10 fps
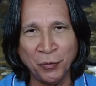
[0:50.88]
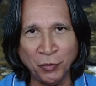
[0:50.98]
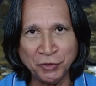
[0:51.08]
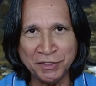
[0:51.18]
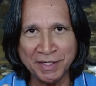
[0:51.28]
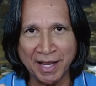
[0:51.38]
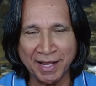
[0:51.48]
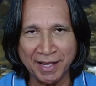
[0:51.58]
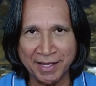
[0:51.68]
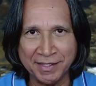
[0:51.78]
onde
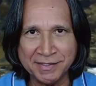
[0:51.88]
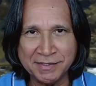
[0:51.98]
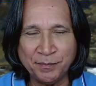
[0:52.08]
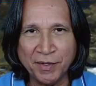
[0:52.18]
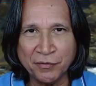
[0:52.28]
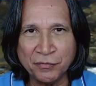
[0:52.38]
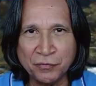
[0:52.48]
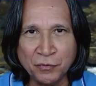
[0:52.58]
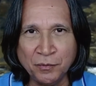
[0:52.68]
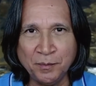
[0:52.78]
há esse
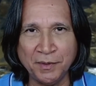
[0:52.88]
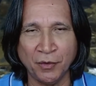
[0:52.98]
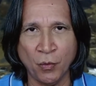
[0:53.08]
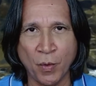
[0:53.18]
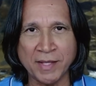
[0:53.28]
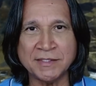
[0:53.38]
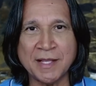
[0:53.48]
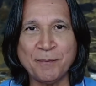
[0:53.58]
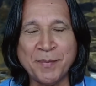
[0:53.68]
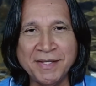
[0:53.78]
perfume ou
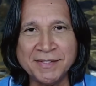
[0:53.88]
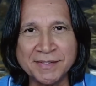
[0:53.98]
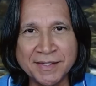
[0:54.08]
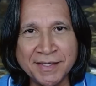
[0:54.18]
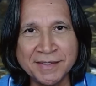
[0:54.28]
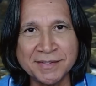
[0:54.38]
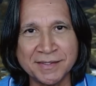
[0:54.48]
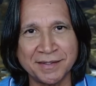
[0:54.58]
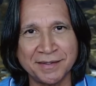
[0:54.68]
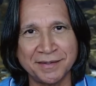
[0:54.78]
esta
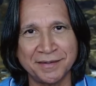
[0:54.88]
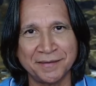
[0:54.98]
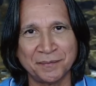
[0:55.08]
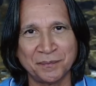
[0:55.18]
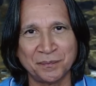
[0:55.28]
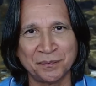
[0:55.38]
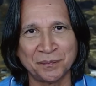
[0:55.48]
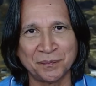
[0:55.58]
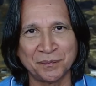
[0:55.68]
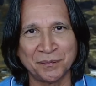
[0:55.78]
presença
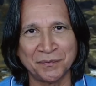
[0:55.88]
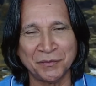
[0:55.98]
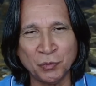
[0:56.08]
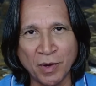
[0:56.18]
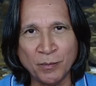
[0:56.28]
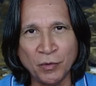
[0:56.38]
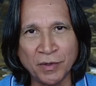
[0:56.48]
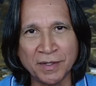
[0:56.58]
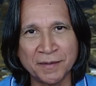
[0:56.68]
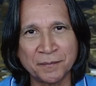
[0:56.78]
do
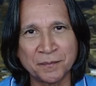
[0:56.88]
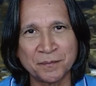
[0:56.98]
amor.